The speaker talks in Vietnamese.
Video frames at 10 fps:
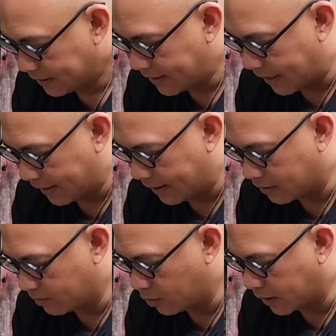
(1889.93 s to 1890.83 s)
Và
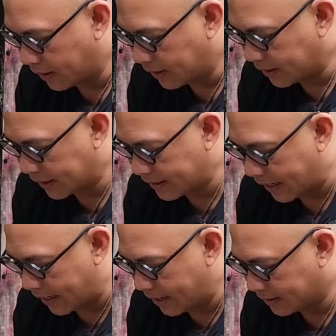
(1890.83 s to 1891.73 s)
đã có một cái khán
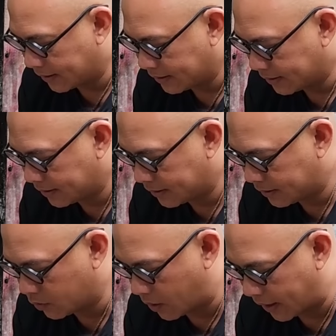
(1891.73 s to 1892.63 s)
giả ở
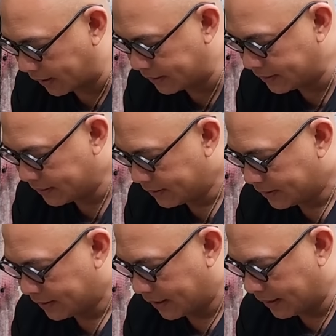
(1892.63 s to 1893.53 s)
nước ngoài,
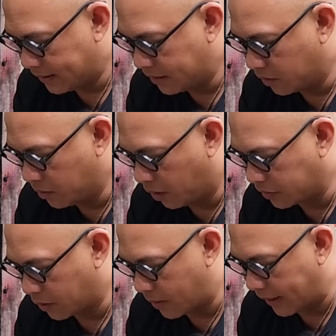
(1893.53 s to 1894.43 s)
Ái Linh ủng
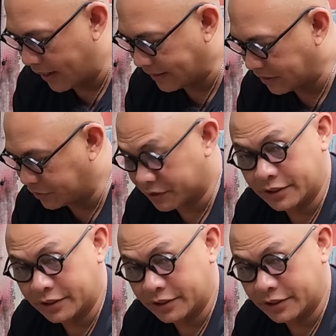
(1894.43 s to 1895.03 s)
hộ cho Ngoại 2,5 triệu.